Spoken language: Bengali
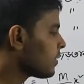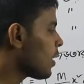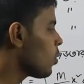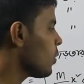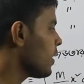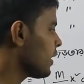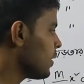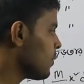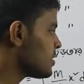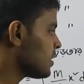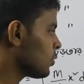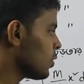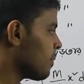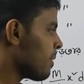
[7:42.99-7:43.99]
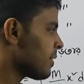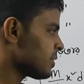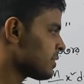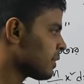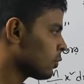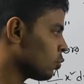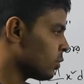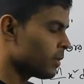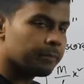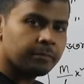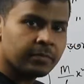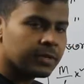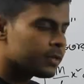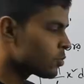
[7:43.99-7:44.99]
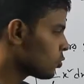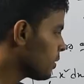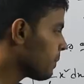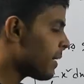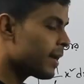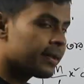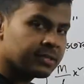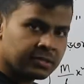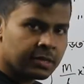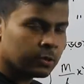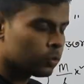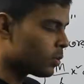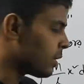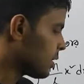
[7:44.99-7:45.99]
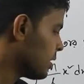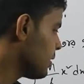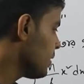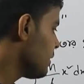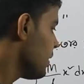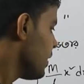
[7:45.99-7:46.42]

তাহলে এটা কী হয়ে যেত এই মাইনাস থাকতো না সো এটা মাইনাসে থাকতো আর কি